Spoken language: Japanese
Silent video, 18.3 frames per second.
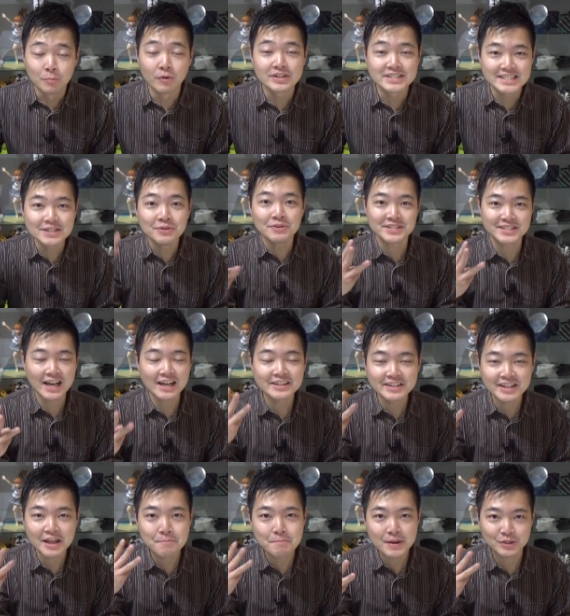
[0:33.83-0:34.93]
もちろん3
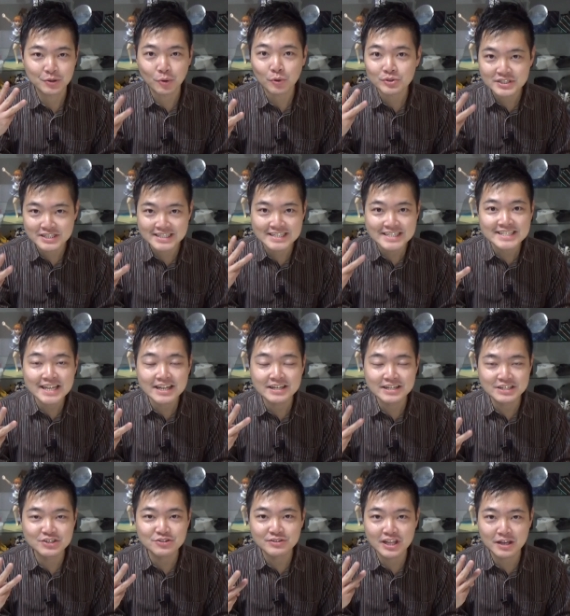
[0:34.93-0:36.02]
年目の今年
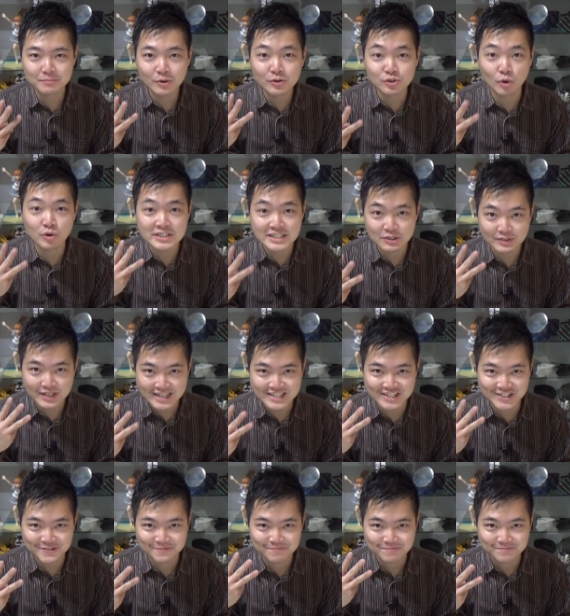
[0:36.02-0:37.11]
2020年もどんじろうで
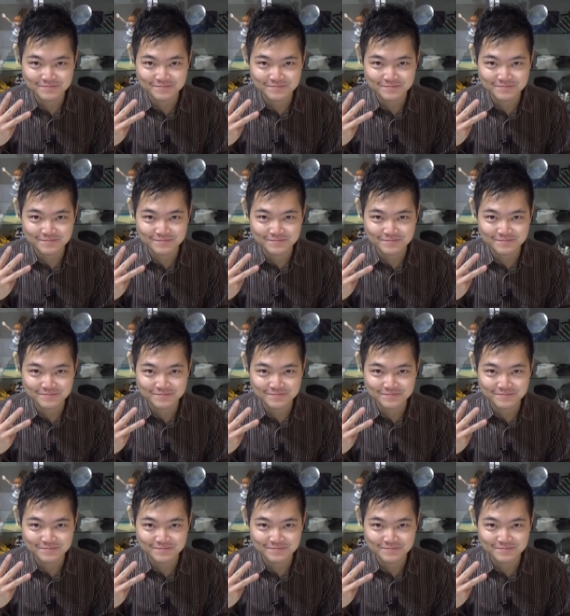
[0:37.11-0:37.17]
す